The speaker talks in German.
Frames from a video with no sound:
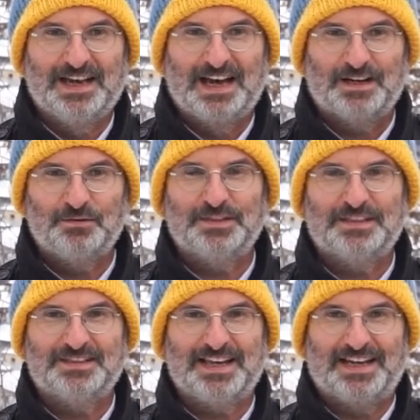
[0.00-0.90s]
Eine
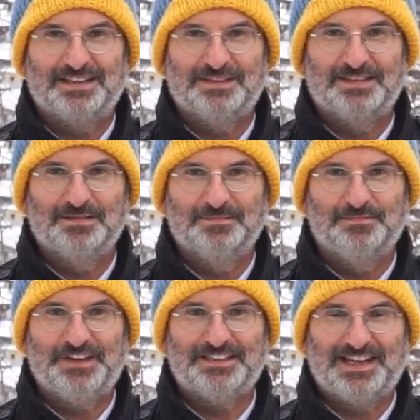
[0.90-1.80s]
gute Zeit.
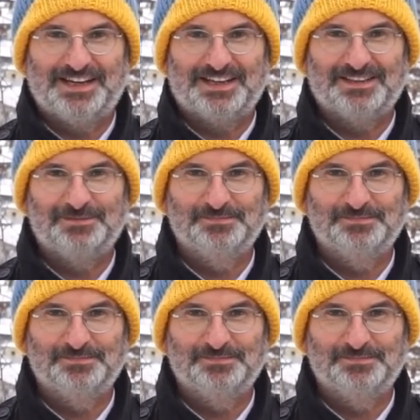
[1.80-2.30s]
Vielen Dank.